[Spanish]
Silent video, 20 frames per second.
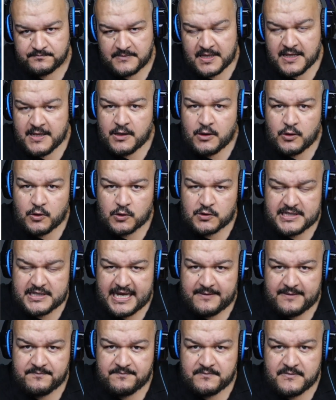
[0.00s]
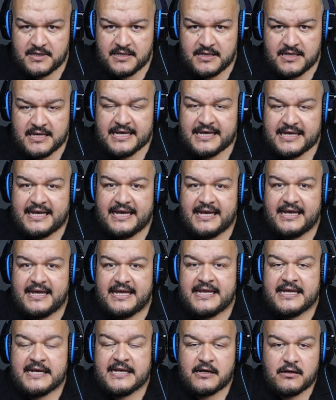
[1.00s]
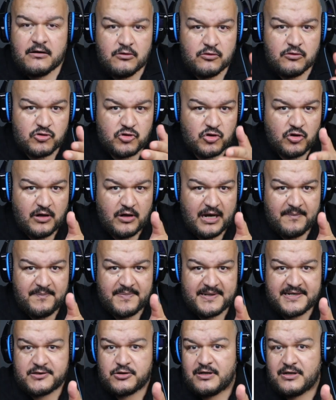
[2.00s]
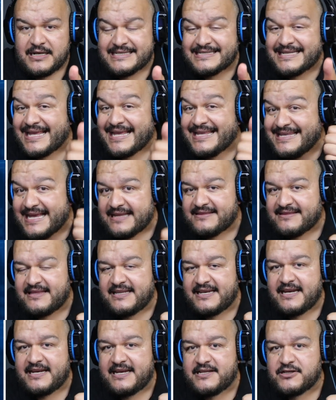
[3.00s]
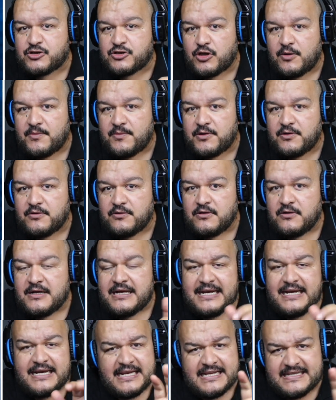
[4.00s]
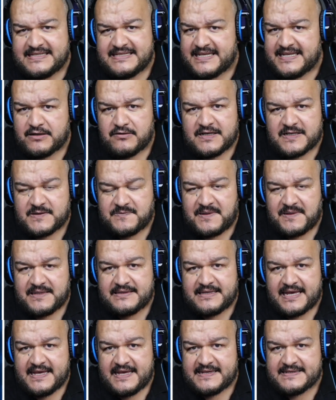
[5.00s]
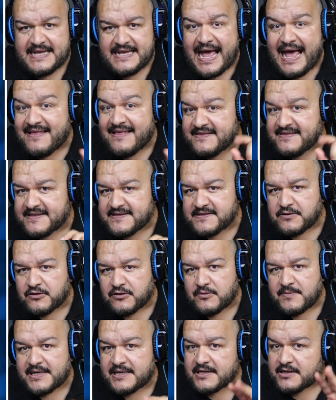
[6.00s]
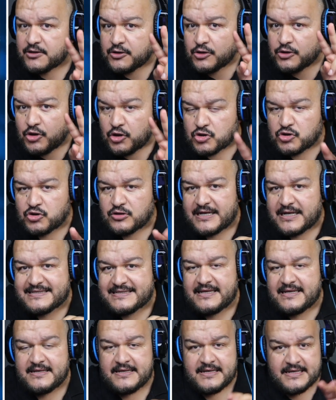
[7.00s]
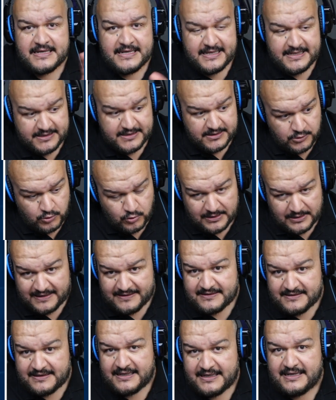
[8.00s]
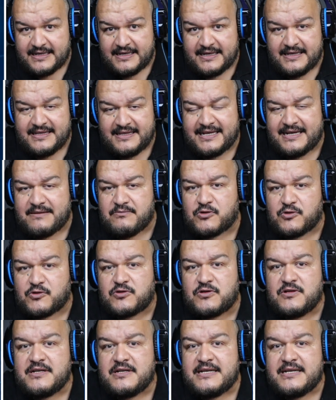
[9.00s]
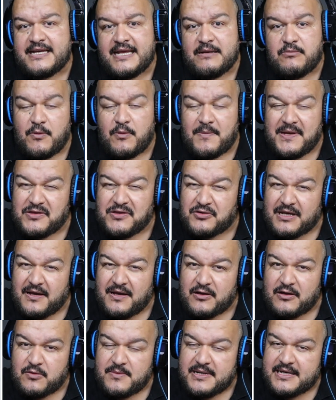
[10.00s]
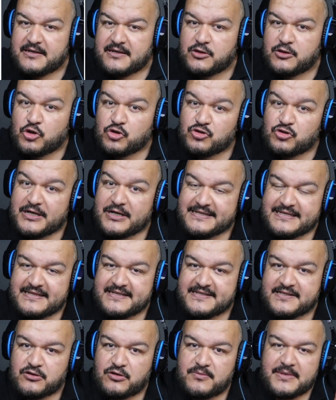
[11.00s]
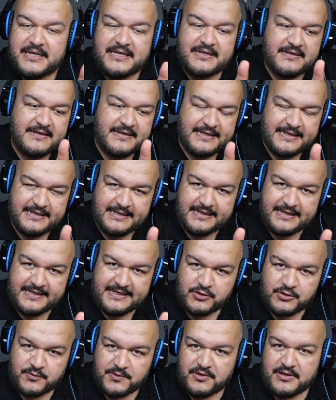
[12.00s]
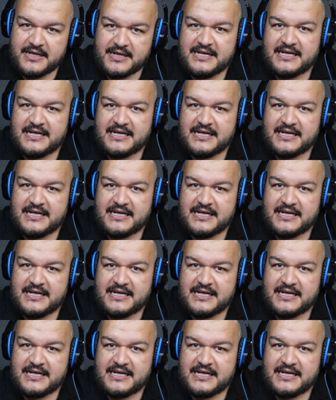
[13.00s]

O sea, que incluso a personas que ya tenían insomnio les dieron las pantallas antes de dormir, dos horas durante, digamos, el momento que va a dormir, dos horas antes de dormir, estuvieron ahí en las